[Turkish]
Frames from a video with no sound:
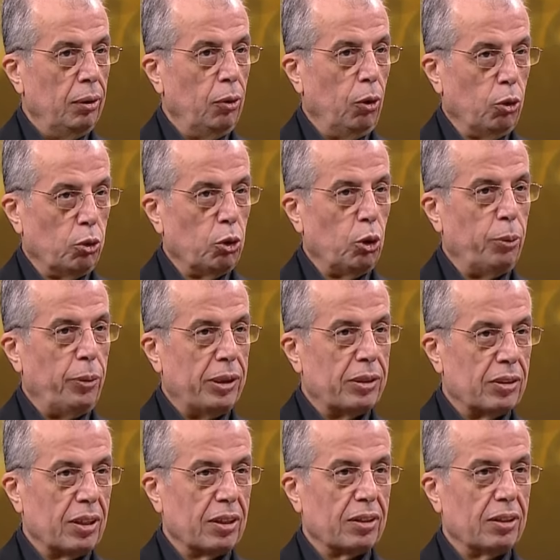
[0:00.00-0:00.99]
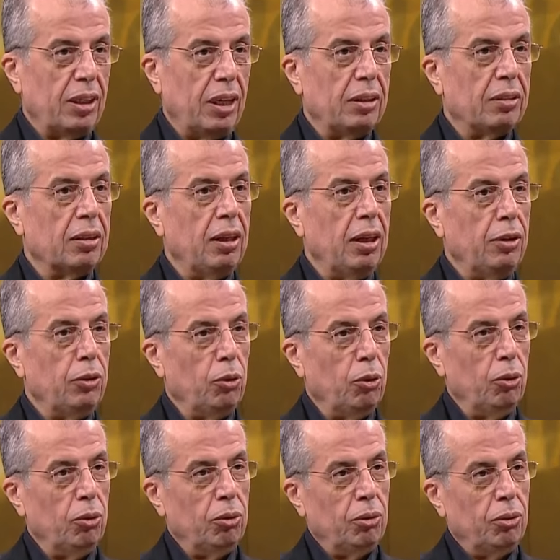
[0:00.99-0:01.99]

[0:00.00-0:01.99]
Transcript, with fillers: O sohbet sırasında etkileniyor.